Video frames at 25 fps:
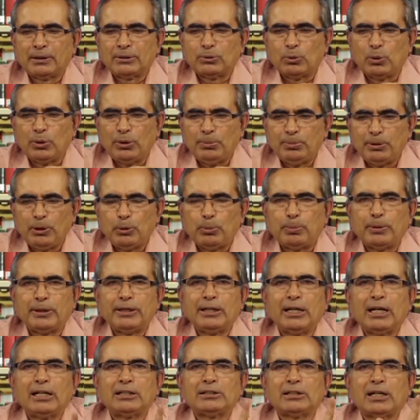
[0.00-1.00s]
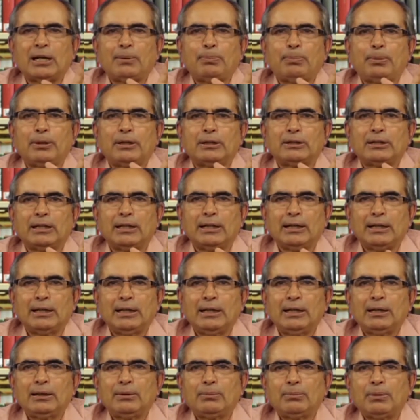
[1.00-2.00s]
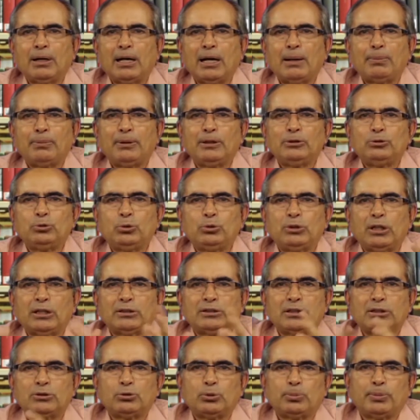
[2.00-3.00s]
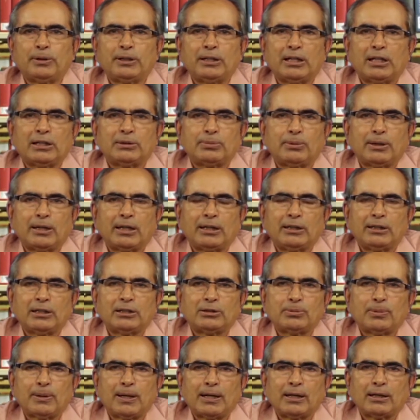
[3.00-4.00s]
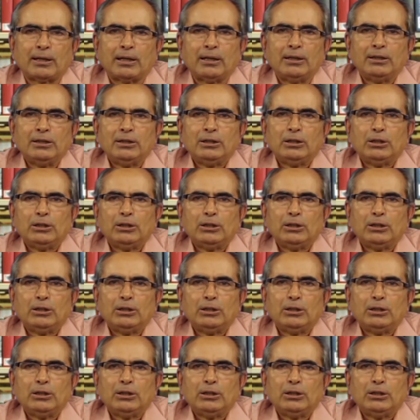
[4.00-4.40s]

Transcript: कोई भी उपन्यास आप पढ़ते हैं माँ आपने झूठा सच उपन्यास पढ़ा यशपाल का